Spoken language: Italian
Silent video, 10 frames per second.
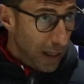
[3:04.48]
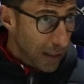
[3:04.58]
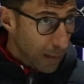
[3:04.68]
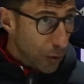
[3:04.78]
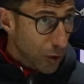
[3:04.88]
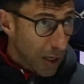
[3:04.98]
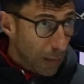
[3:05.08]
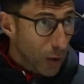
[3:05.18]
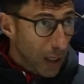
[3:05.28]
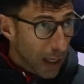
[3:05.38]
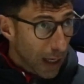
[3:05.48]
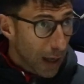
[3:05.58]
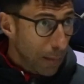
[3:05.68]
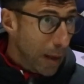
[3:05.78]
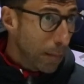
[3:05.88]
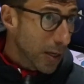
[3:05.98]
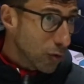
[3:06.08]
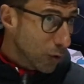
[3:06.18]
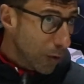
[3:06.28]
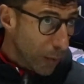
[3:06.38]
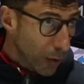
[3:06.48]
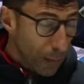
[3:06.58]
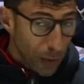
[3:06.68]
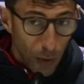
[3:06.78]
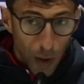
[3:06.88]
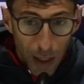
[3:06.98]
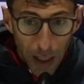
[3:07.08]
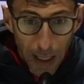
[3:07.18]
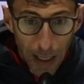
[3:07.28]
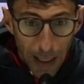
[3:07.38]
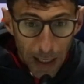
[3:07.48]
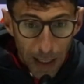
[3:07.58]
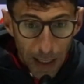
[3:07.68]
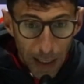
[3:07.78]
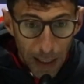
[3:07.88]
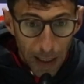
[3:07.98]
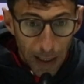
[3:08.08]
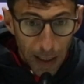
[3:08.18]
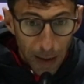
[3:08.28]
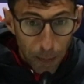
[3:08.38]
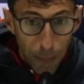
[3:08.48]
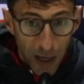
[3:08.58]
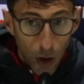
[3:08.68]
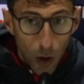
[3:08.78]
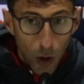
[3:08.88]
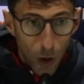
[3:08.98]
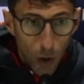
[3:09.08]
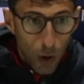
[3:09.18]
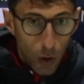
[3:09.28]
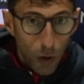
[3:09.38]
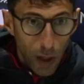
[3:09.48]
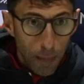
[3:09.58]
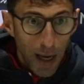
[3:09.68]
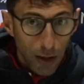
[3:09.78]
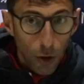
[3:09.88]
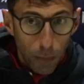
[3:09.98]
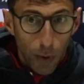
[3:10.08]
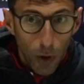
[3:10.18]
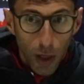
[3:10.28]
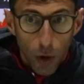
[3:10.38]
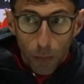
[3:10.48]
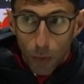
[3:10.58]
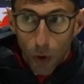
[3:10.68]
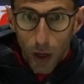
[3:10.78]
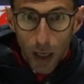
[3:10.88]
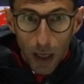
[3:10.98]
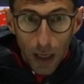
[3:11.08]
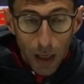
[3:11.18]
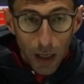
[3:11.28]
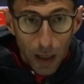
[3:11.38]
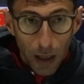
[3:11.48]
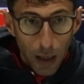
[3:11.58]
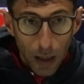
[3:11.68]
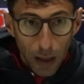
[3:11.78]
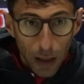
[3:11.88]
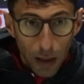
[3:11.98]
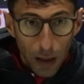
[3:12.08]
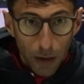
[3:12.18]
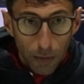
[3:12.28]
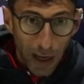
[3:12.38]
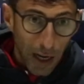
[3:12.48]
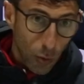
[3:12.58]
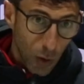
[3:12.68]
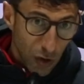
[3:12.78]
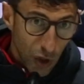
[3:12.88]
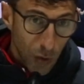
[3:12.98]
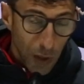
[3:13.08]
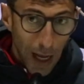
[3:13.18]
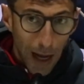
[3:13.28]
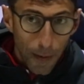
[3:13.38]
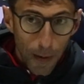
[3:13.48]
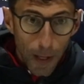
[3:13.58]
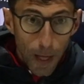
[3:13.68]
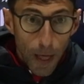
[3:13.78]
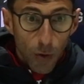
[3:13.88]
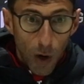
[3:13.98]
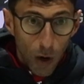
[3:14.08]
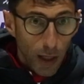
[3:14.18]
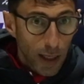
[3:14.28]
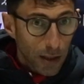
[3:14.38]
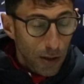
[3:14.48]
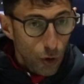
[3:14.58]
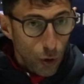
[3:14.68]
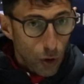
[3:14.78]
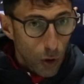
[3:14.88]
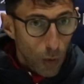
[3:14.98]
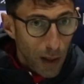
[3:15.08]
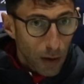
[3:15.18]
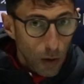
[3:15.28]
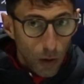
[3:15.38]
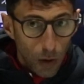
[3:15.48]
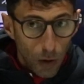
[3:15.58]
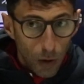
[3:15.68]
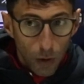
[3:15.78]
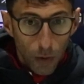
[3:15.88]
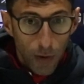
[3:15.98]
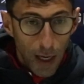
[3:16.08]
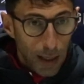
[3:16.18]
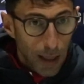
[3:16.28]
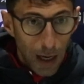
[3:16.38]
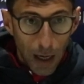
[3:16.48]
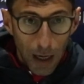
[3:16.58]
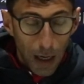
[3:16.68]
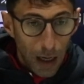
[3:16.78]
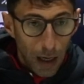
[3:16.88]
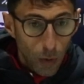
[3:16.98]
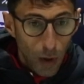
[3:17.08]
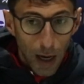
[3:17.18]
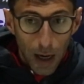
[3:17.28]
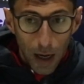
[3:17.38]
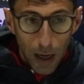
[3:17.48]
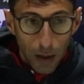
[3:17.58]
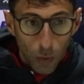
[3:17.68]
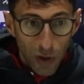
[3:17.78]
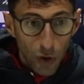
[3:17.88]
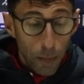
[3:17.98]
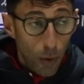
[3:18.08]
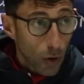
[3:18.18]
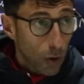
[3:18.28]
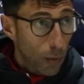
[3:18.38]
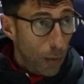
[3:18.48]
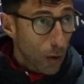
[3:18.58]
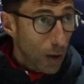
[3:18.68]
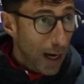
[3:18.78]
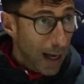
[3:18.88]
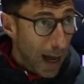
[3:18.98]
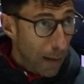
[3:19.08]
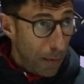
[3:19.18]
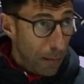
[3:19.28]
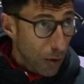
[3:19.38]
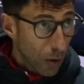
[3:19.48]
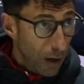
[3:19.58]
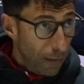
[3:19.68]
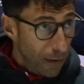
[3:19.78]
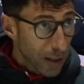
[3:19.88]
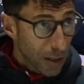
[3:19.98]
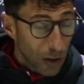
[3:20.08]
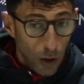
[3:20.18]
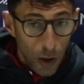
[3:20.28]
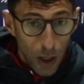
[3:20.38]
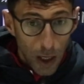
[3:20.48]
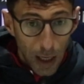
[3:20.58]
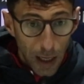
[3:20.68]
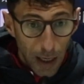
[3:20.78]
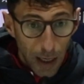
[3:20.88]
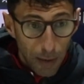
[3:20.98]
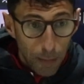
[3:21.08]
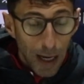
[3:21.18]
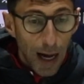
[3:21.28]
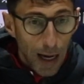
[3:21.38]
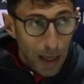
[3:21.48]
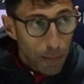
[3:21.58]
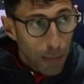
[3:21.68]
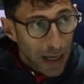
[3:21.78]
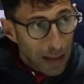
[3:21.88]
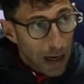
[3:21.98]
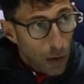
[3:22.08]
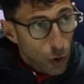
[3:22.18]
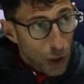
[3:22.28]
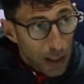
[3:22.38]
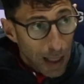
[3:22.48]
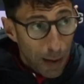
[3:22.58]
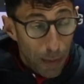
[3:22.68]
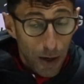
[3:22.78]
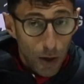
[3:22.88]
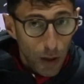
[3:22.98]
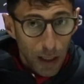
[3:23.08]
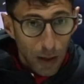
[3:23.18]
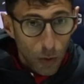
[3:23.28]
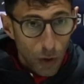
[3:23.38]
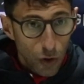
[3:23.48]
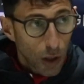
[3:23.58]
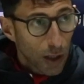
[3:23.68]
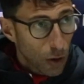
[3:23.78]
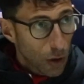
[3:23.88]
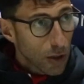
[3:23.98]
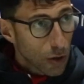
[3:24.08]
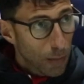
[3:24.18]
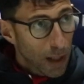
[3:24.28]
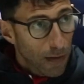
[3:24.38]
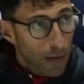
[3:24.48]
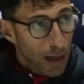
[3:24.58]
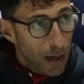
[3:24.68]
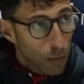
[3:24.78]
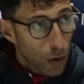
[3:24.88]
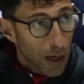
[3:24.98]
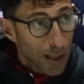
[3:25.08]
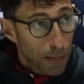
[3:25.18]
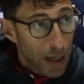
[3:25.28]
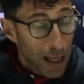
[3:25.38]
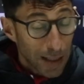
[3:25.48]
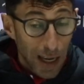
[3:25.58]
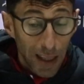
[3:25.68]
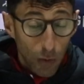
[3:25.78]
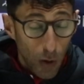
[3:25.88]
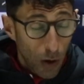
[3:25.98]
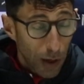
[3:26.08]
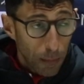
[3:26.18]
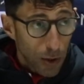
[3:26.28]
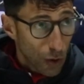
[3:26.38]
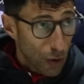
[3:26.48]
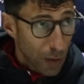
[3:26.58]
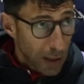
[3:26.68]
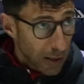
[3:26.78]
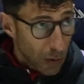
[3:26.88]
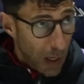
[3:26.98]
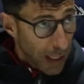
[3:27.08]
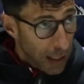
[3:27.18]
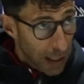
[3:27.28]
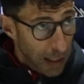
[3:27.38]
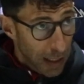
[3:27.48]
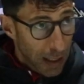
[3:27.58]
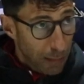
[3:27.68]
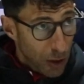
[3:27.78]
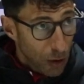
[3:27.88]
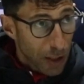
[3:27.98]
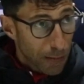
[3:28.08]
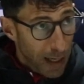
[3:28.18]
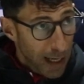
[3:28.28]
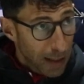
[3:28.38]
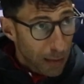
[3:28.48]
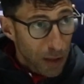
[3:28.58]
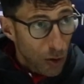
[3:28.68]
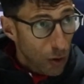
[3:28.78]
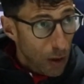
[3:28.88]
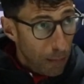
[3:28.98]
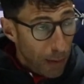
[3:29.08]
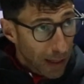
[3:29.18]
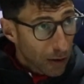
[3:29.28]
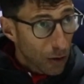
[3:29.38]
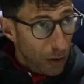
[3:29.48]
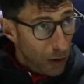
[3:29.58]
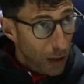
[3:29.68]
se possiamo dire che mi è piaciuta un po' di più eh, però ripeto poi non puoi eh, fare alcuna ingenuità quello che hai detto è giusto quando, oh, una, quando hai poco, poco, nelle gambe, poco nel fisico, eh, magari perdi la lucidità, però in alcuni giocatori insomma, deve venire fuori l'esperienza ed è quello che ha bisogno questa squadra. Ha bisogno di esperienza, ha bisogno di impatto